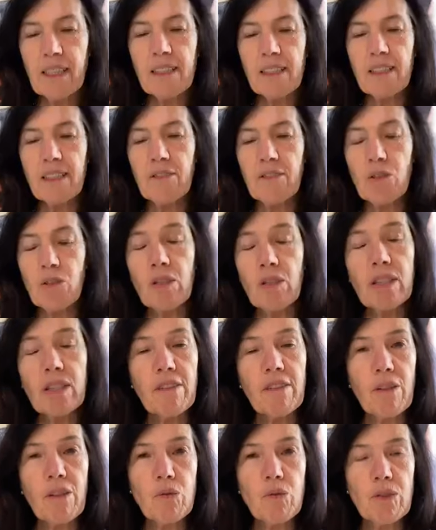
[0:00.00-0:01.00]
que escribió
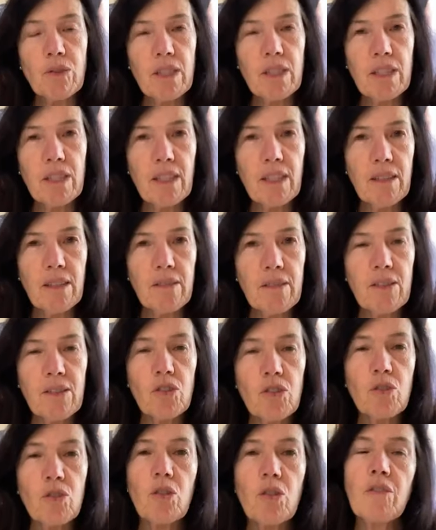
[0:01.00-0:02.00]
Santa Faustina
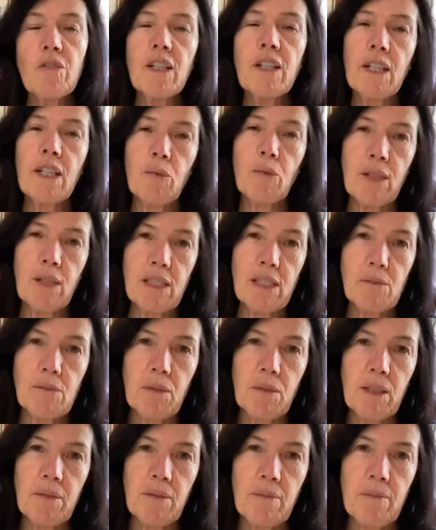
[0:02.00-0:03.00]
sobre la
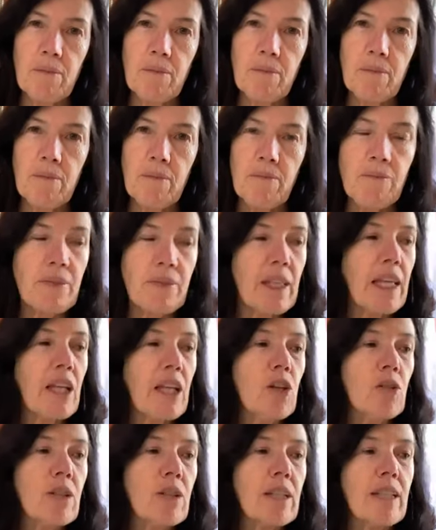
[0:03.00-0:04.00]
cuaresma
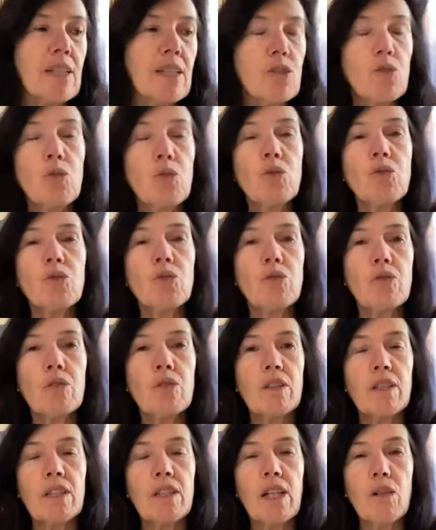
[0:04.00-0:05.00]
y lo que Jesús
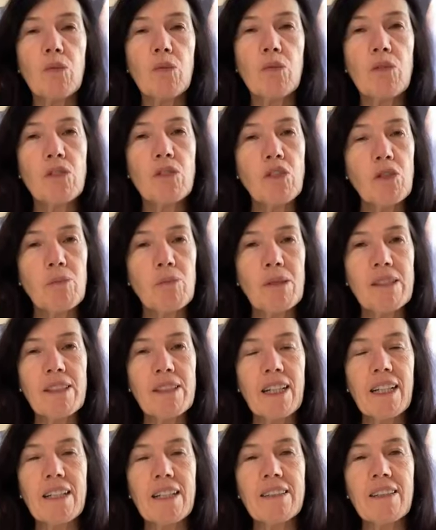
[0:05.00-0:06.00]
en alguno de esos
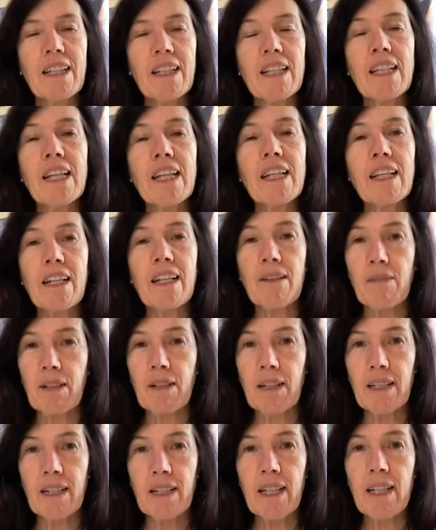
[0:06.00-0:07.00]
mensajes ella
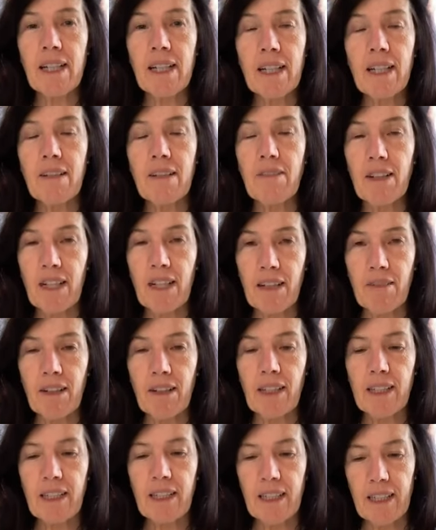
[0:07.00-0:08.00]
le él le
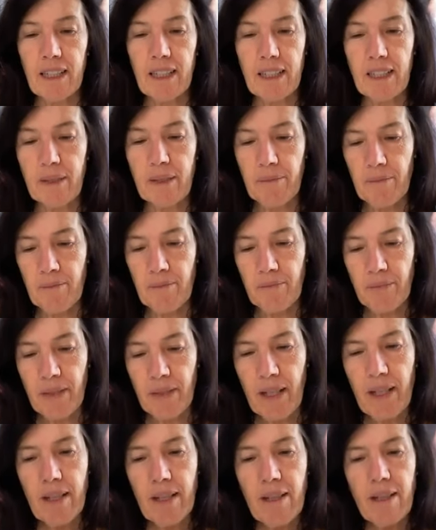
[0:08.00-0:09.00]
revelaba a ella.
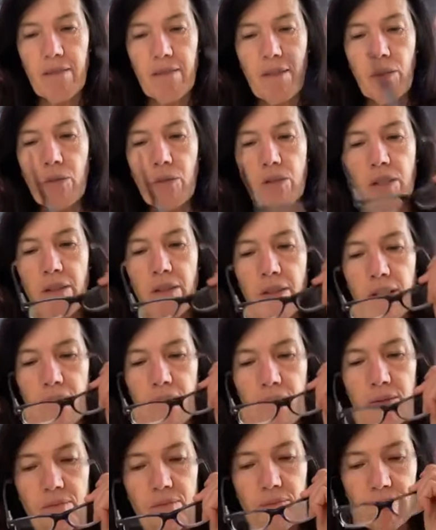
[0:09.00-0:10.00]
Vamos a
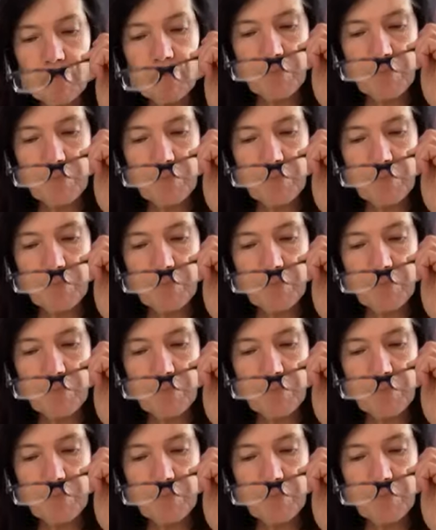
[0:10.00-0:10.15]
ver